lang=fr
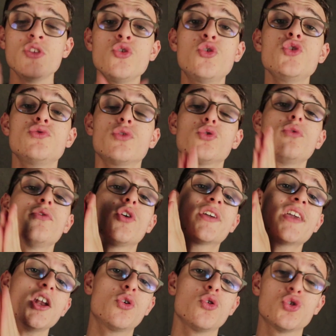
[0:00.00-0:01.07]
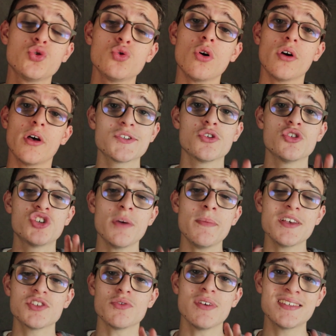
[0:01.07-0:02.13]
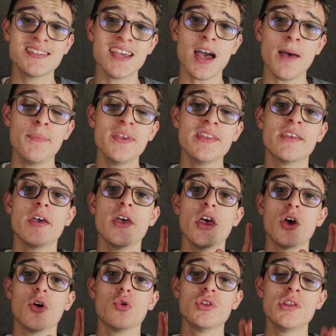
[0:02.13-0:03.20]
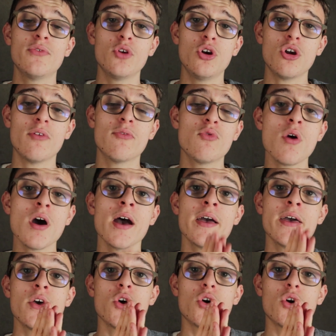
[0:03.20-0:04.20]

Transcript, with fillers: Et du coup, je vous retrouve dans quelques jours parce que Jama sont assez rapides au niveau de l'envoi.